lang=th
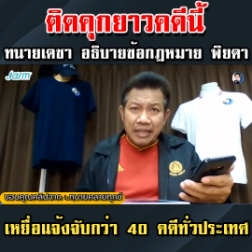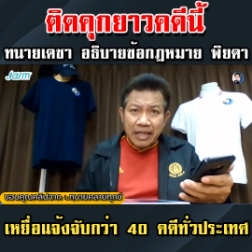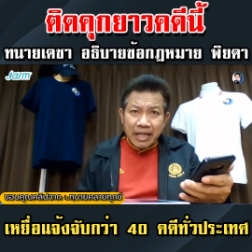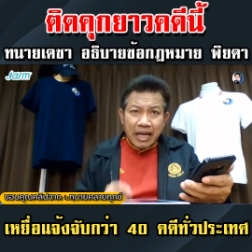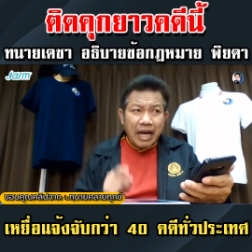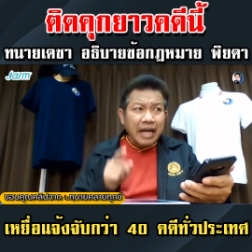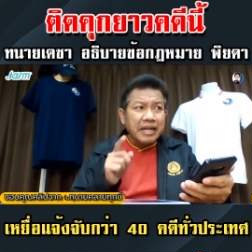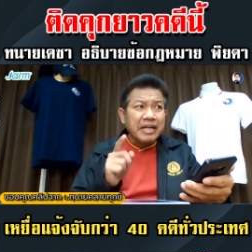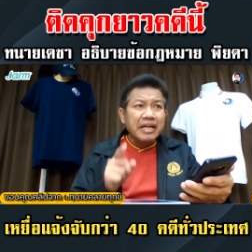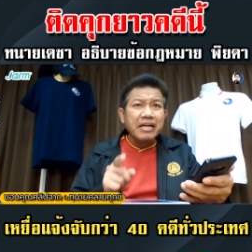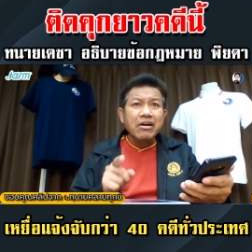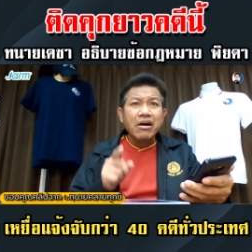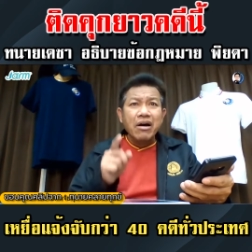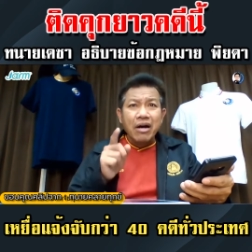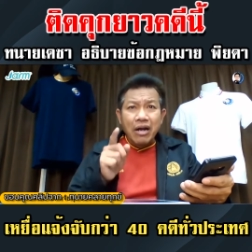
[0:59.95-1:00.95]
นี่อันนี้
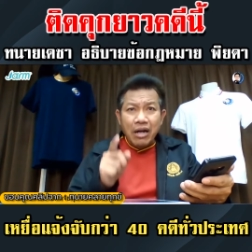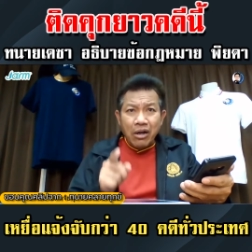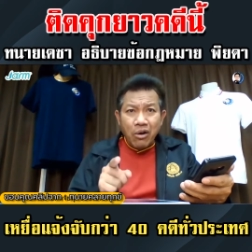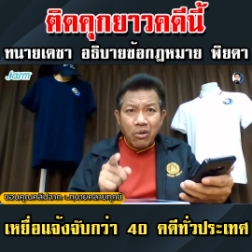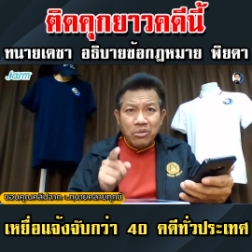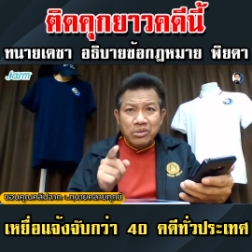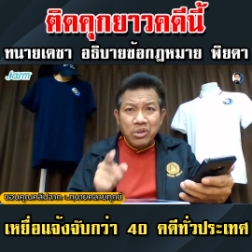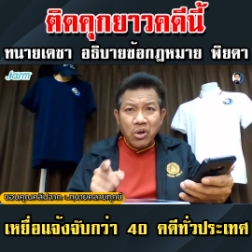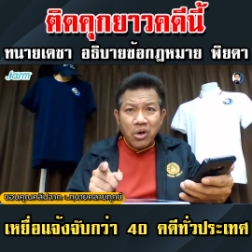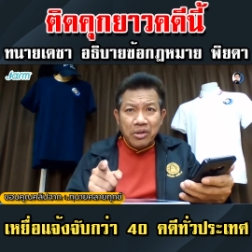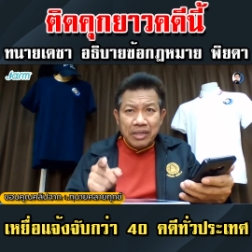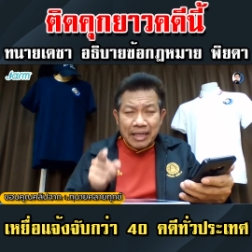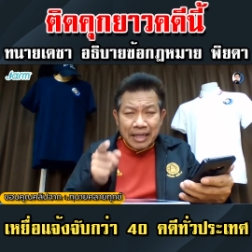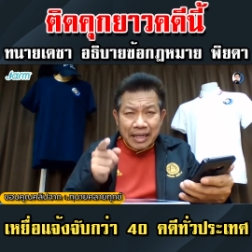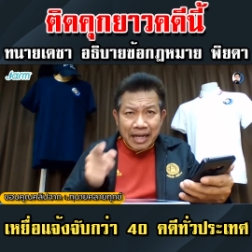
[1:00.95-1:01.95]
ก็ลงโทษ
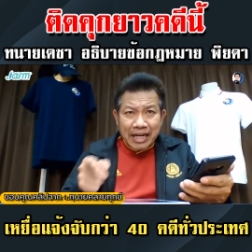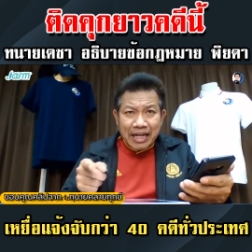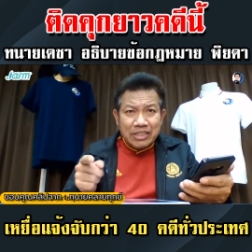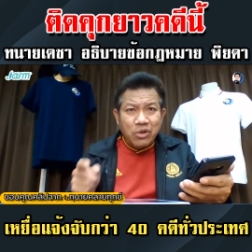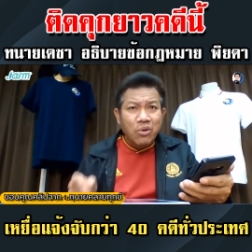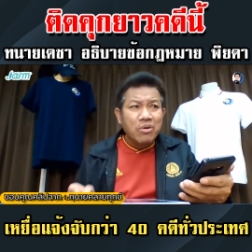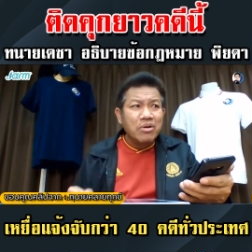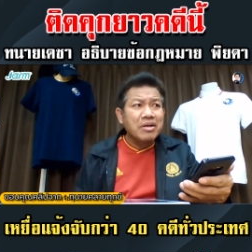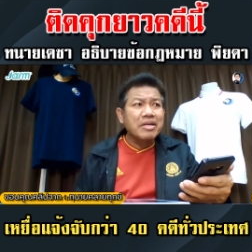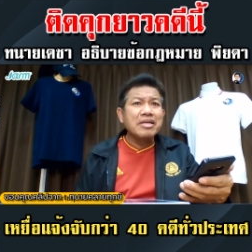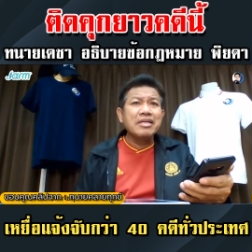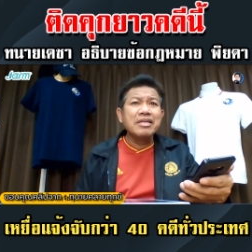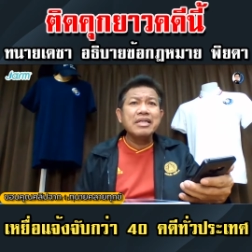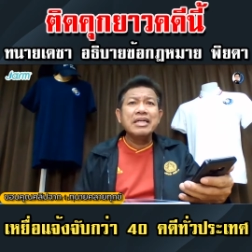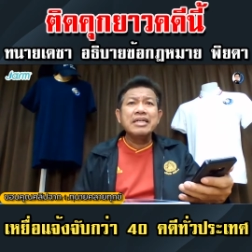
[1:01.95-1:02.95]
เลี้ยงกระทง
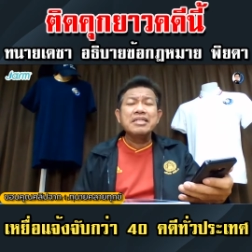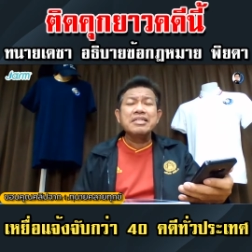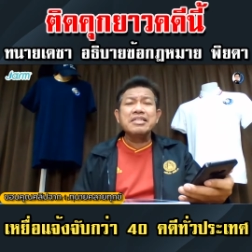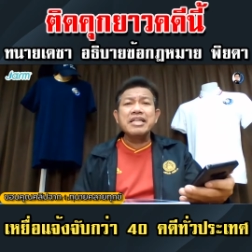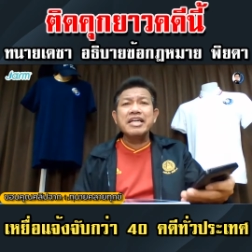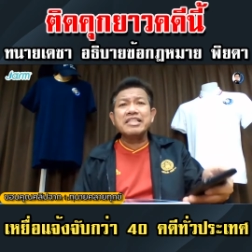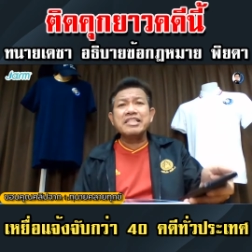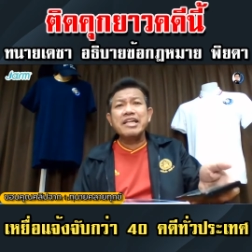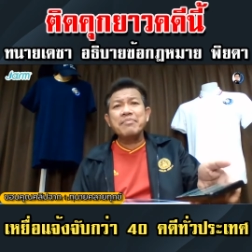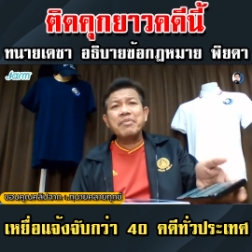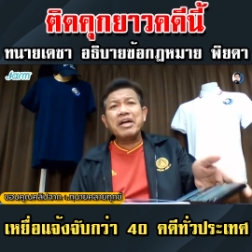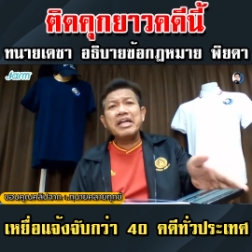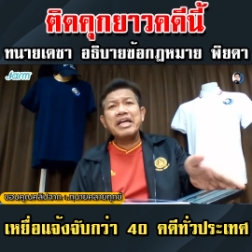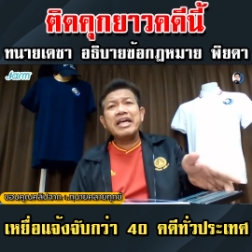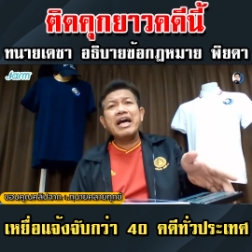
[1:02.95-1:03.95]
40 คดี